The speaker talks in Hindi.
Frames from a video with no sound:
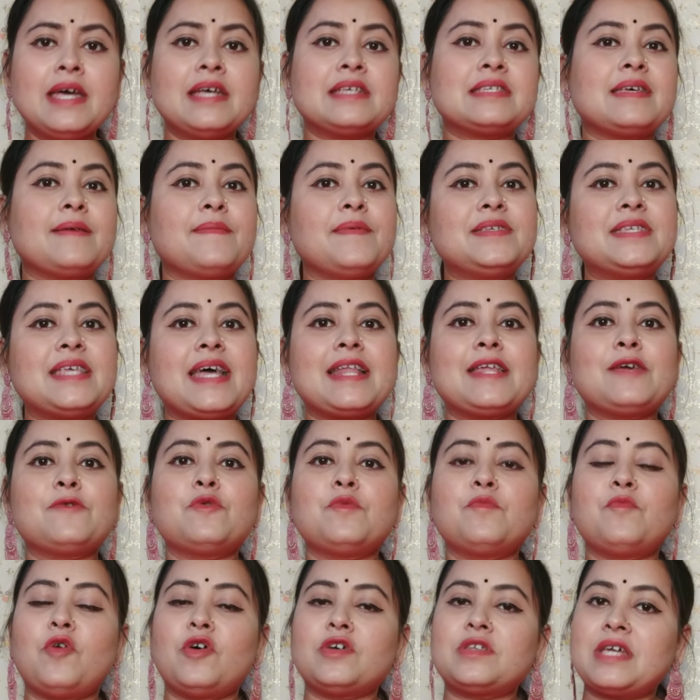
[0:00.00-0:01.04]
सभी साड़ियों
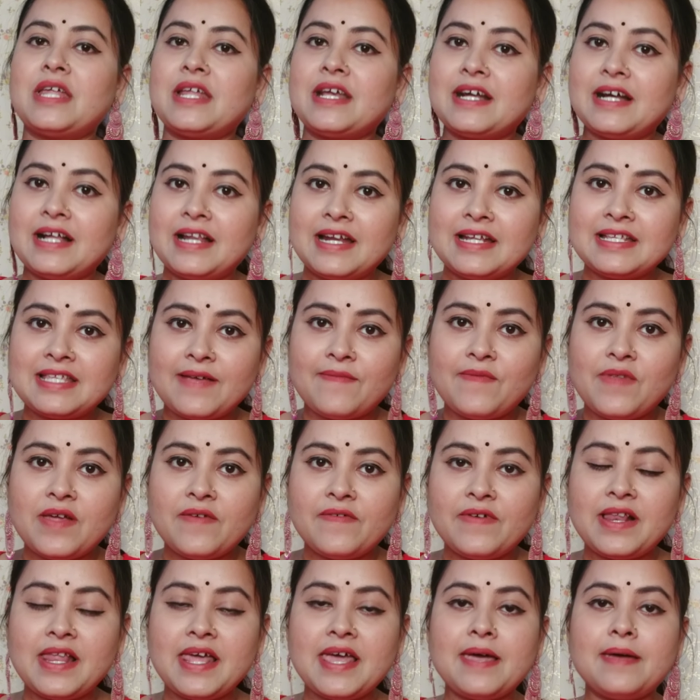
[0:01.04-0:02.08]
में बहुत सारे कलर्स
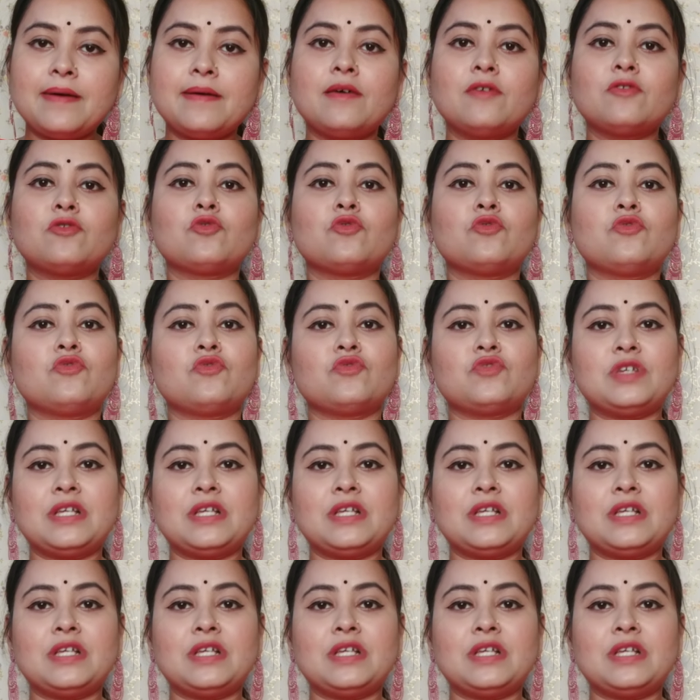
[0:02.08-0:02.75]
अवेलेबल हैं तो